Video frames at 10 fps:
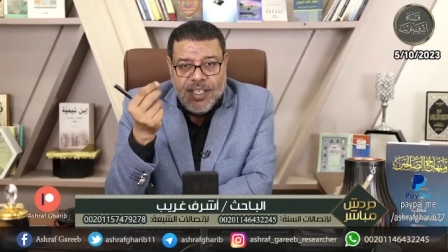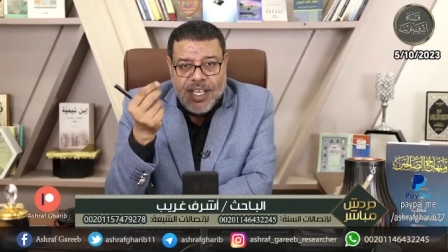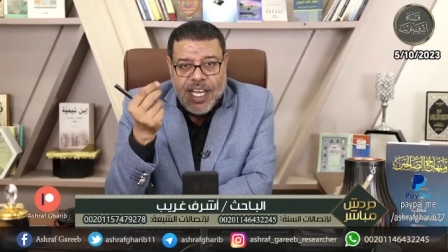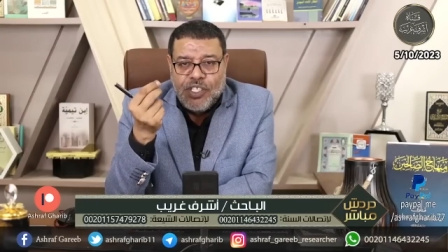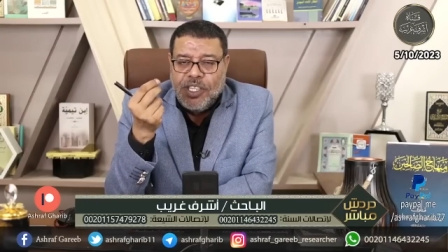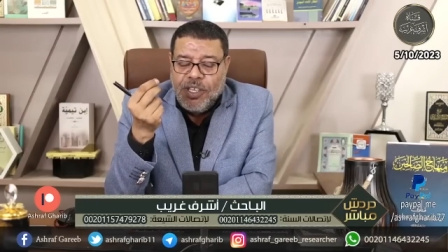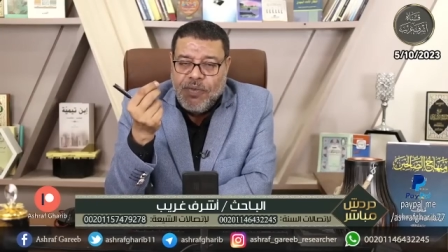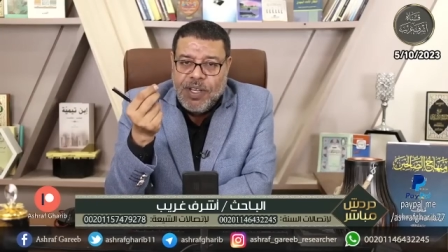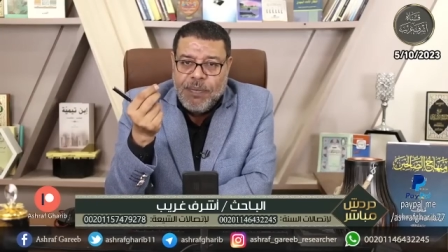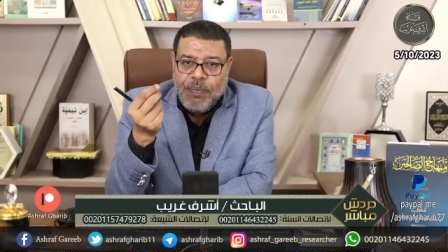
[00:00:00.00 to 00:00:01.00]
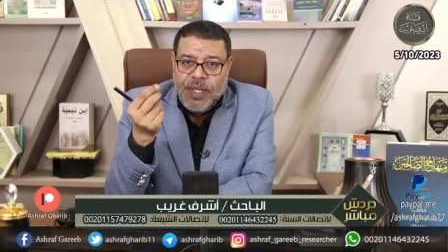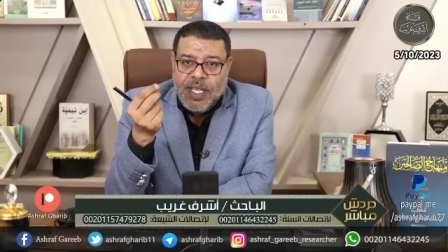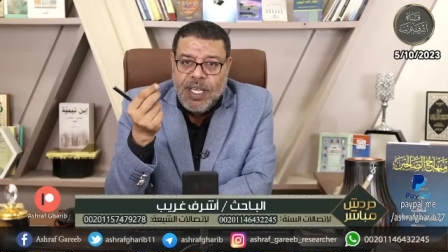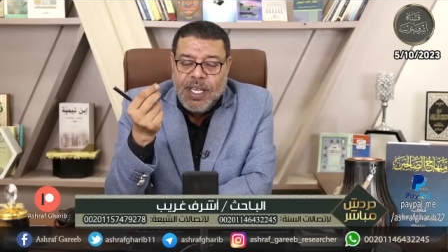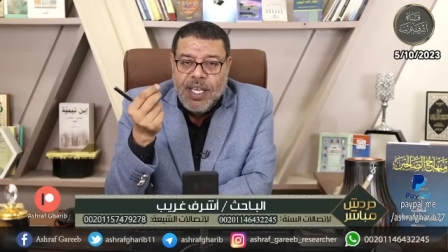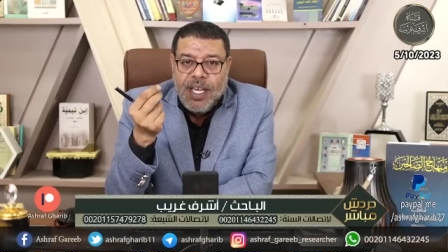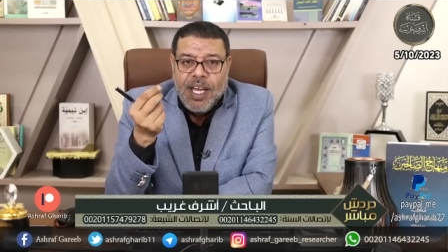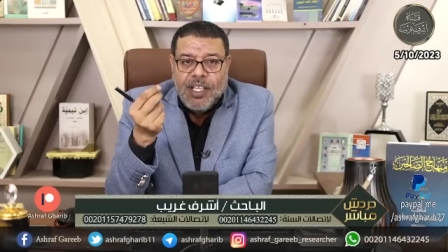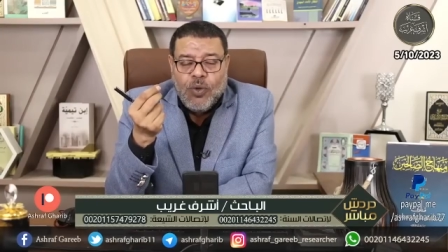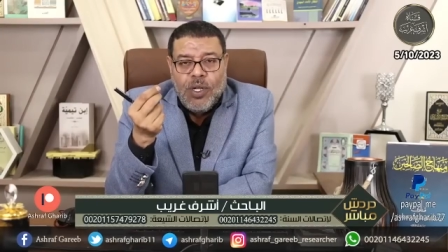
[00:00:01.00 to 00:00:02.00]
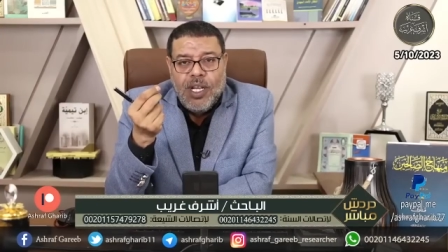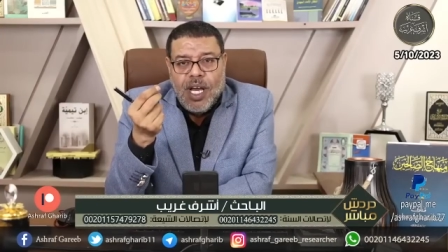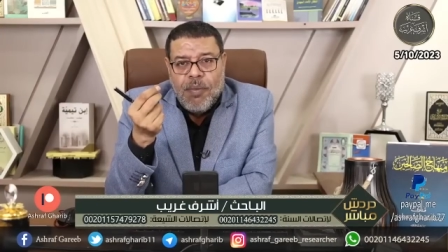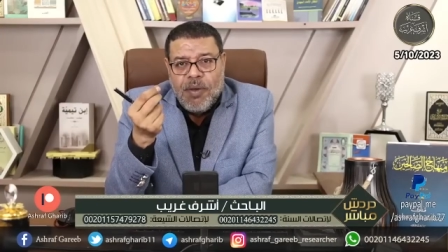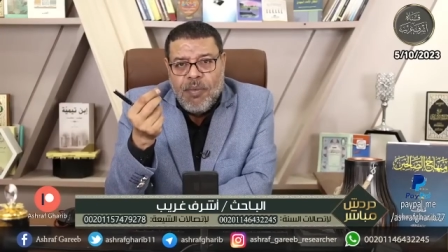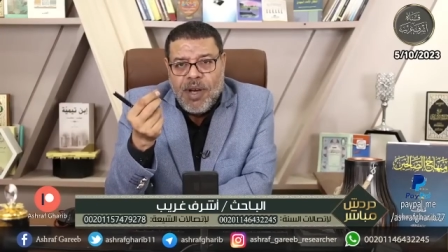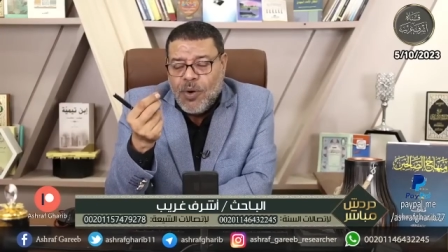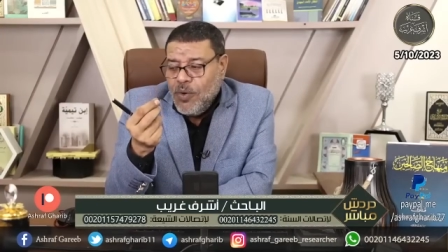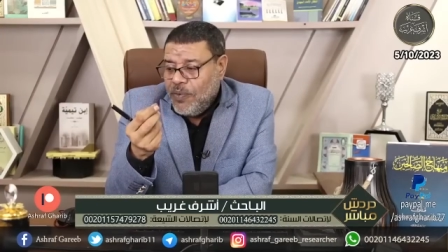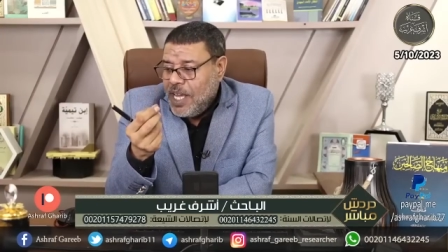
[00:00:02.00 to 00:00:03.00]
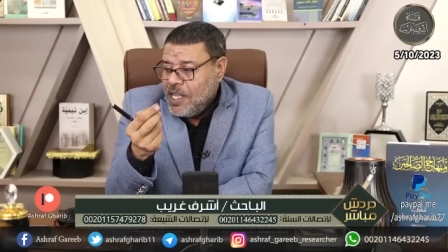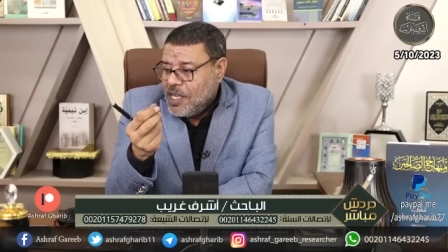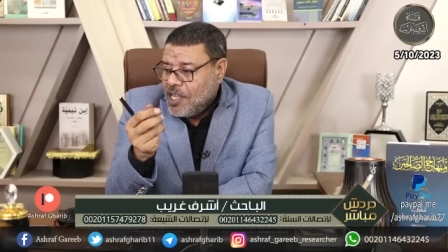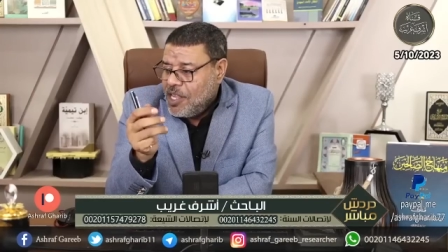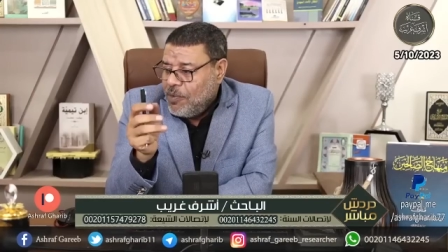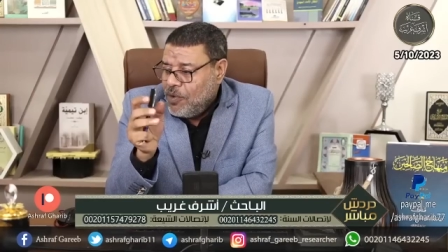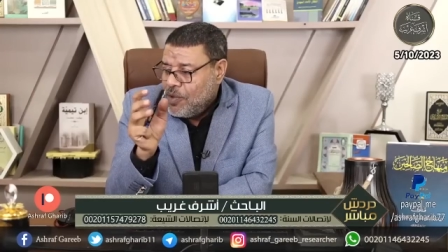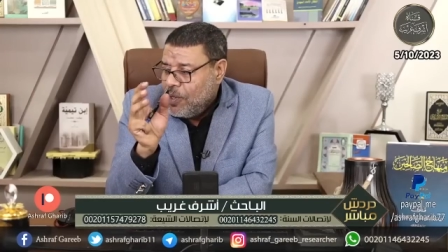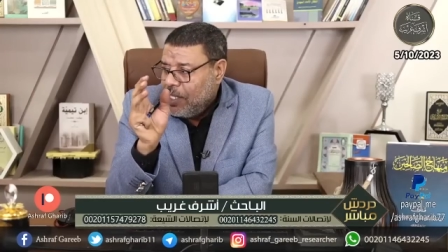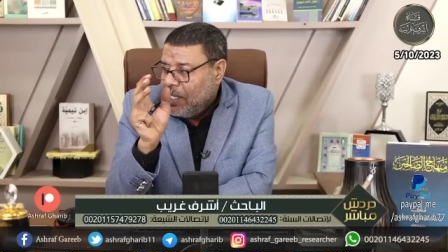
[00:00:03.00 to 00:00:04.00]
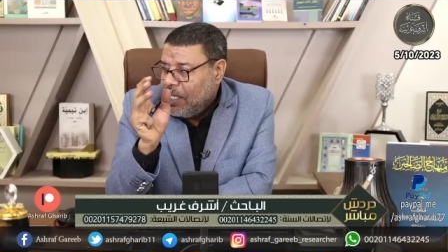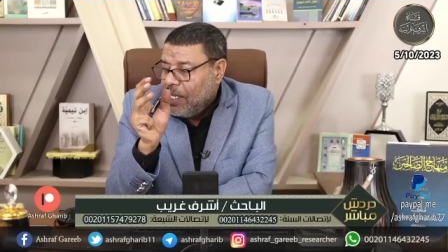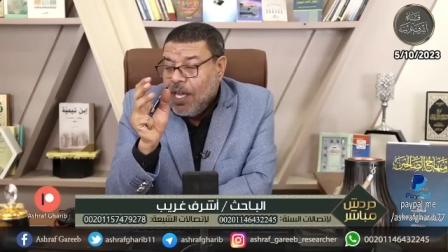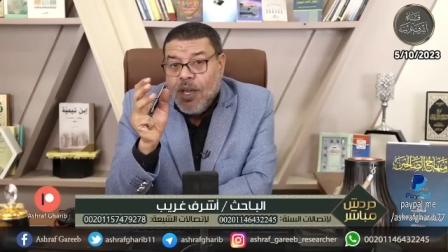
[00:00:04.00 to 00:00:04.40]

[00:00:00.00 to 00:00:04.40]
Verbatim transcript: عشان تفهم طبعا طبعا هتقول الامر بالمعروف ليس اصل من اصول الدين